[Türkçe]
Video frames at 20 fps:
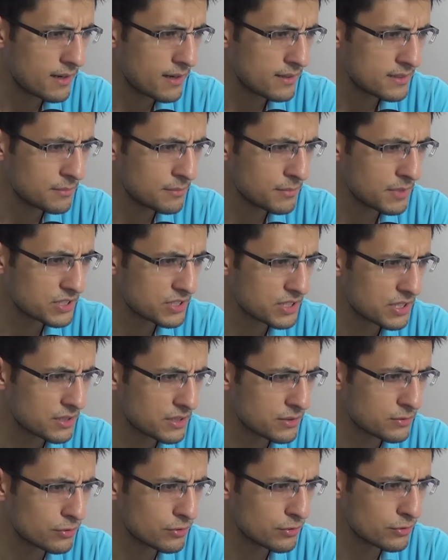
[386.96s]
Erdem Daş'ın
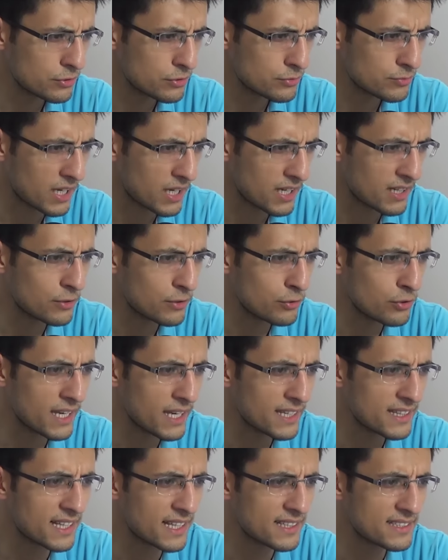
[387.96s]
ikinci sorusunuz.
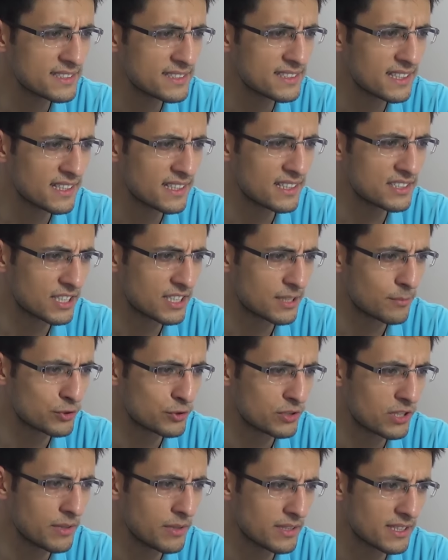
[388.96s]
Agaru'yu eklentisi neden
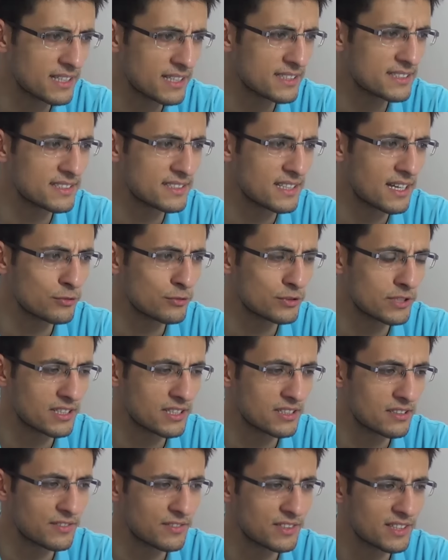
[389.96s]
çekmiyorsun? Abi eklentisi daha
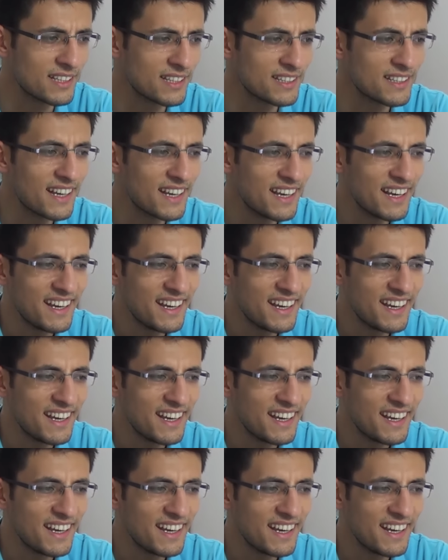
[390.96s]
güzel grafikler.